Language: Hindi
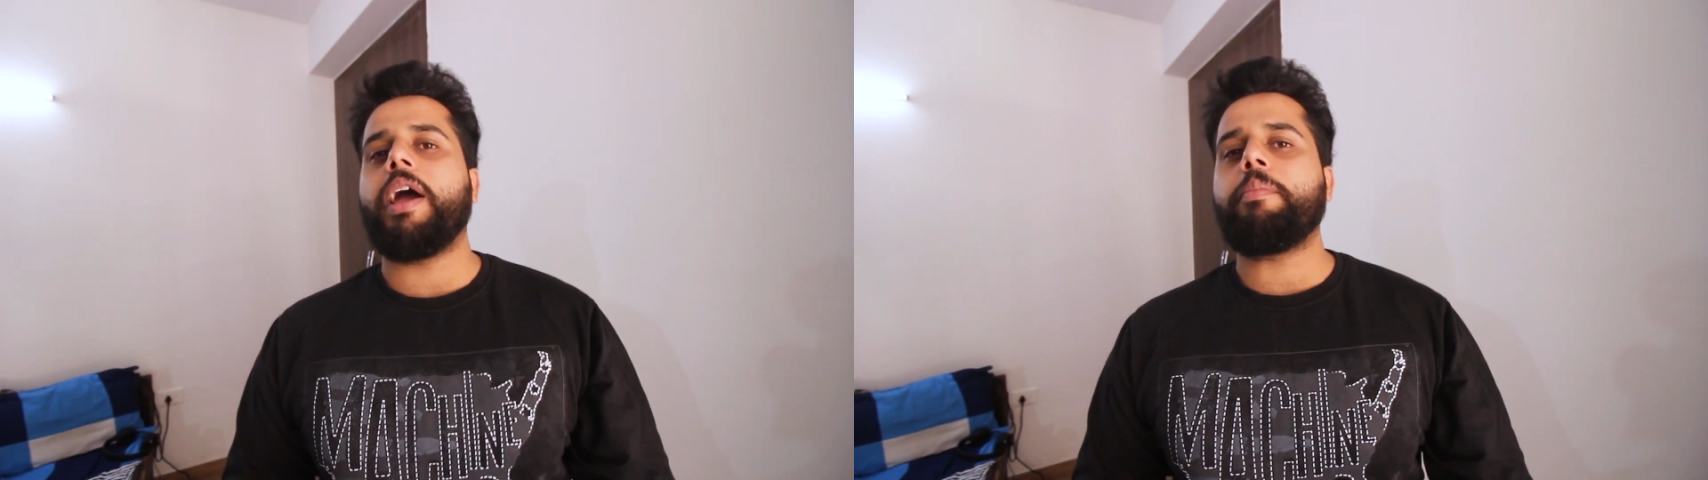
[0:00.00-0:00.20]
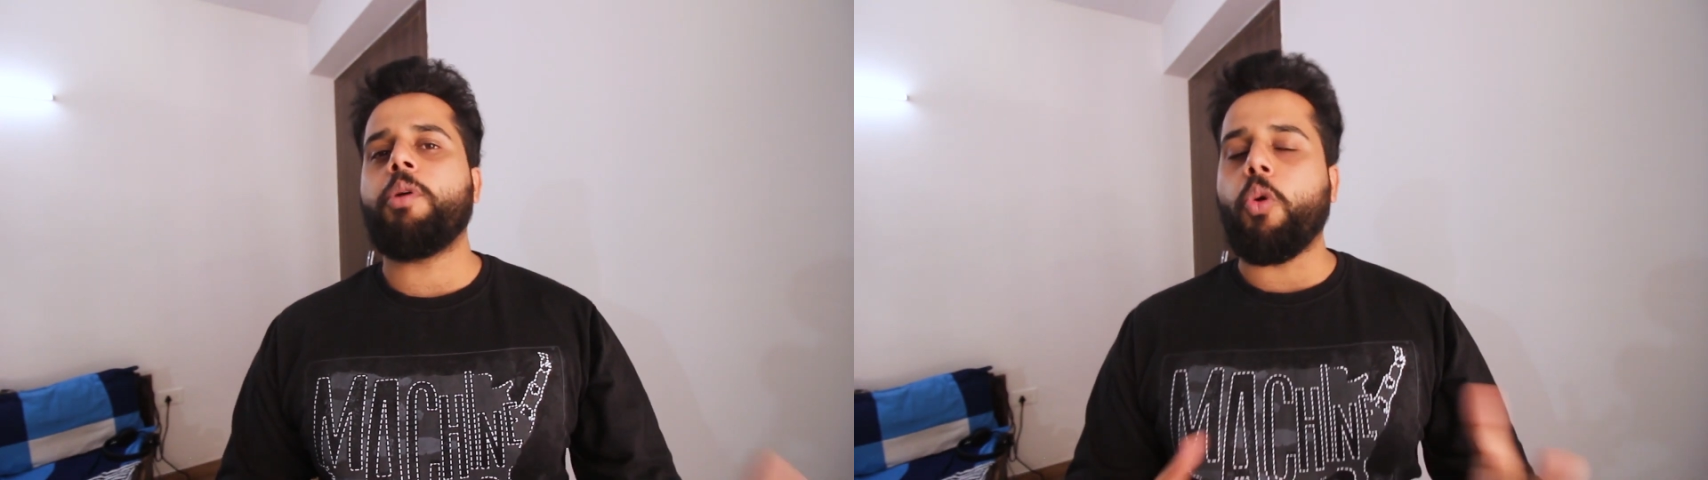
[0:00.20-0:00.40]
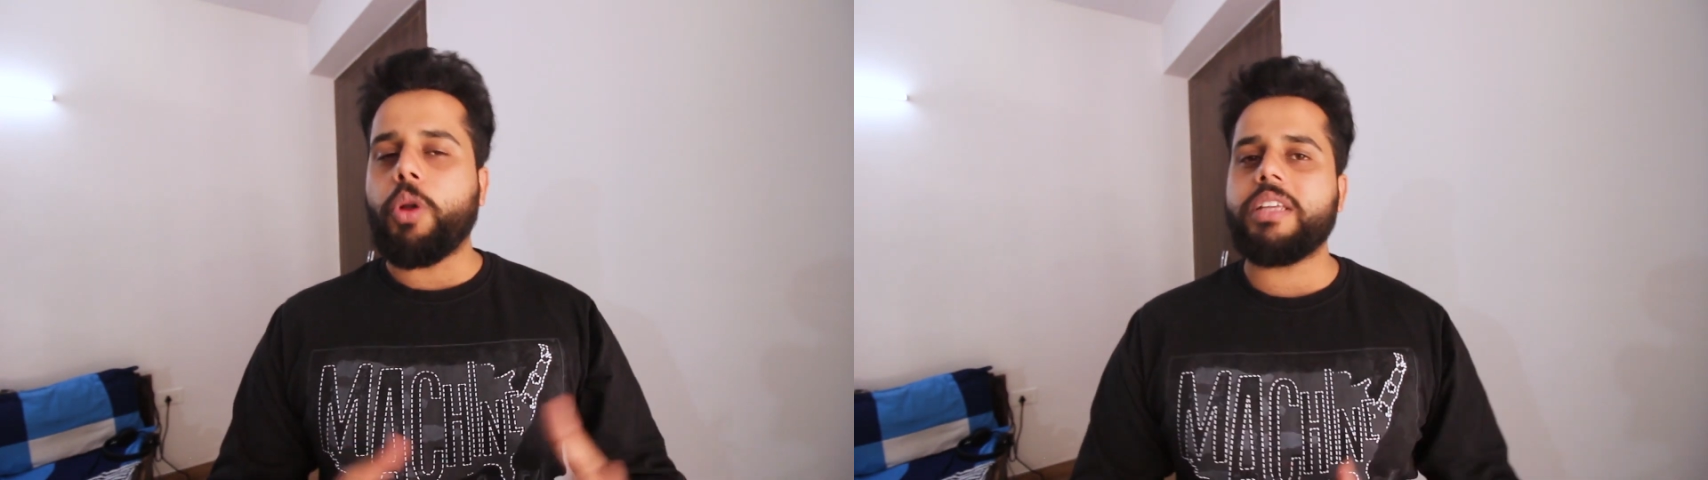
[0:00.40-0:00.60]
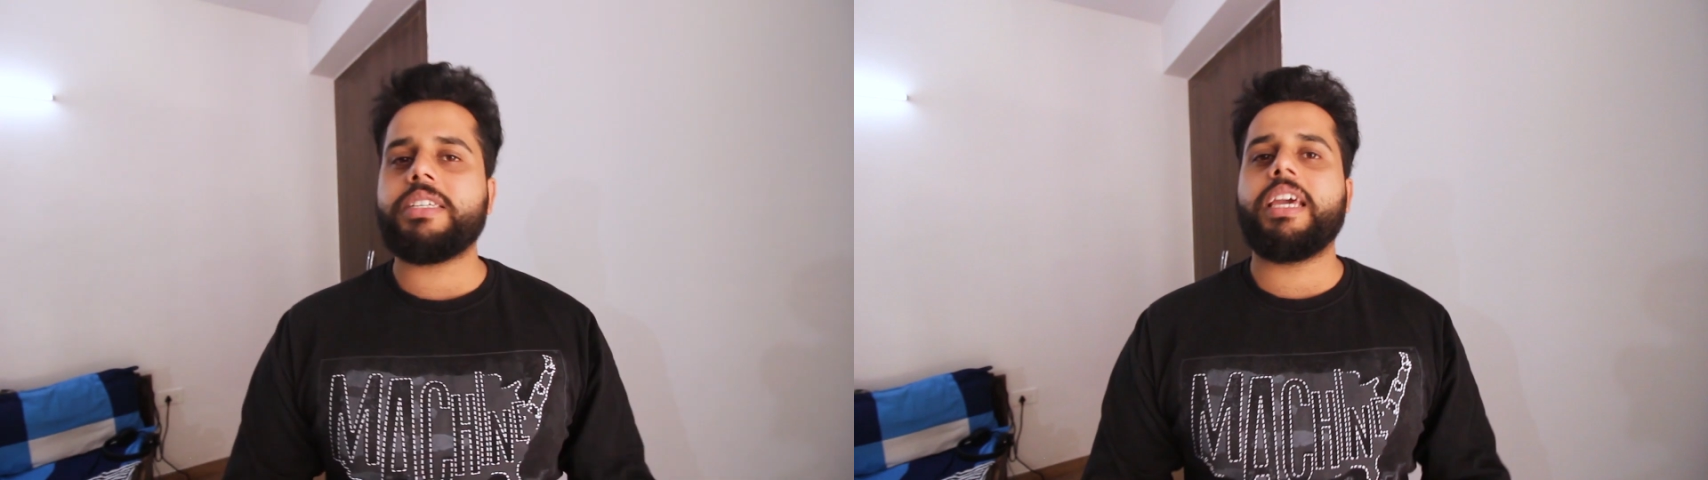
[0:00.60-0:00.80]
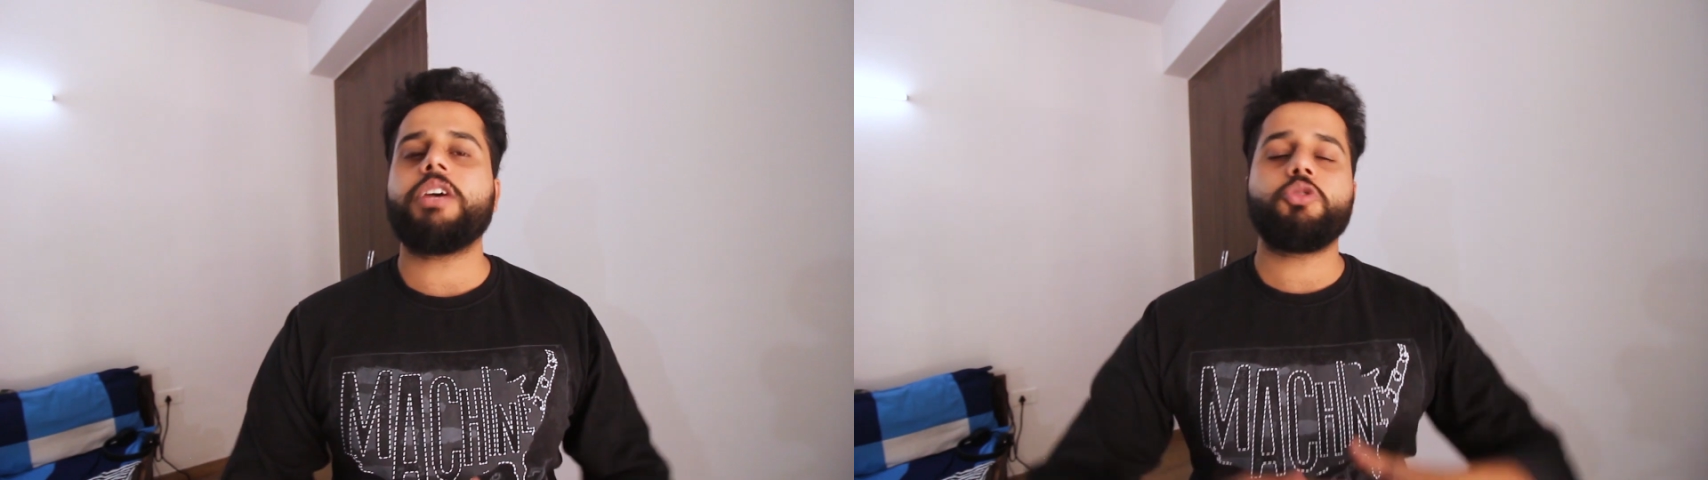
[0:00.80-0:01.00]
बाइक में होना
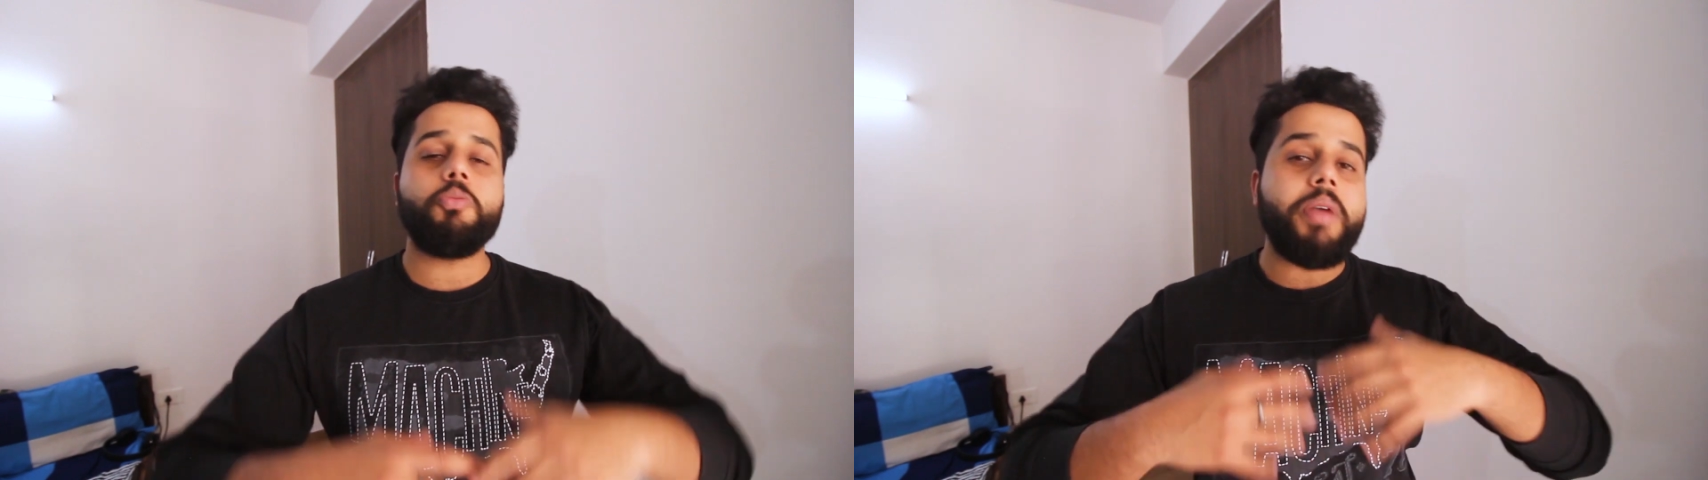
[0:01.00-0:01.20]
चाहिए सो so,